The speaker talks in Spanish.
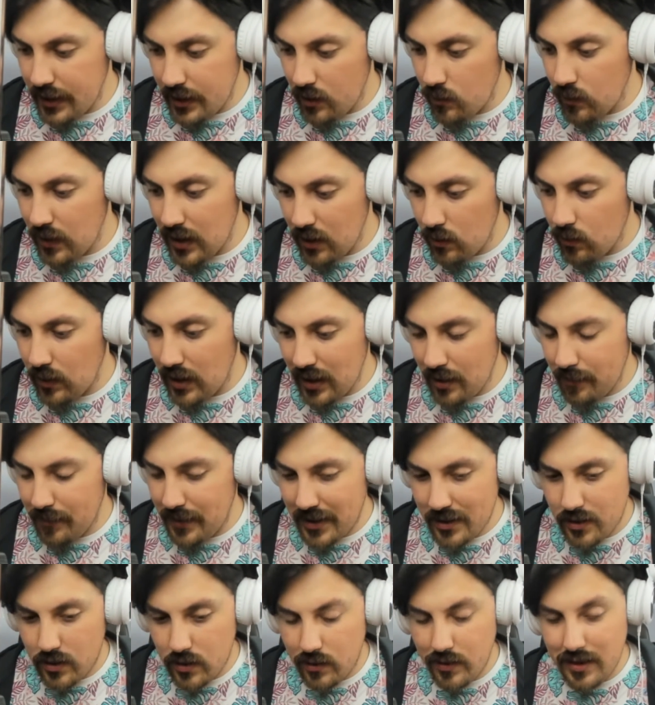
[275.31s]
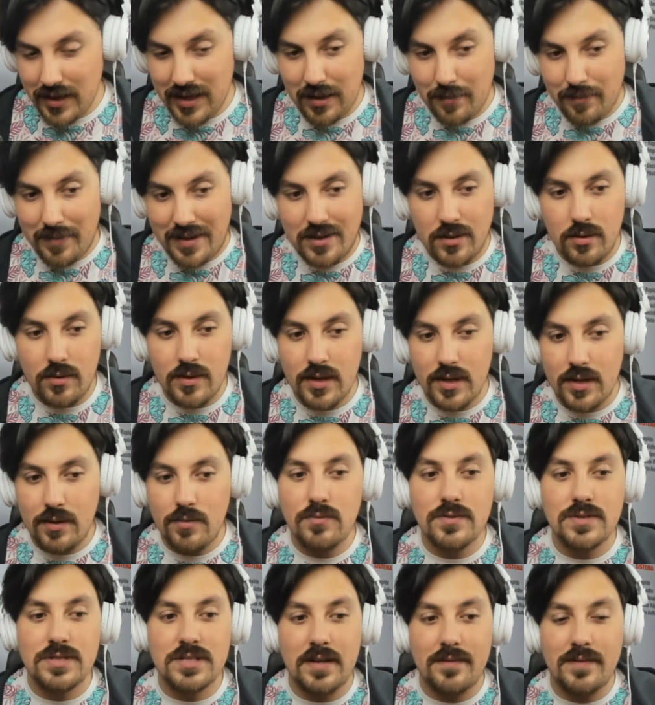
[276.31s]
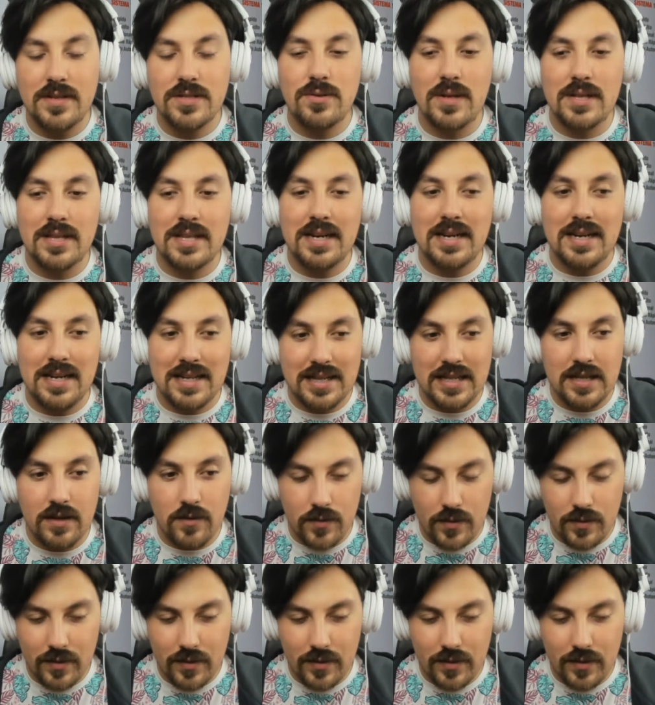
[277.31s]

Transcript: de igual a igual a Metro y el Metro era un servicio alternativo,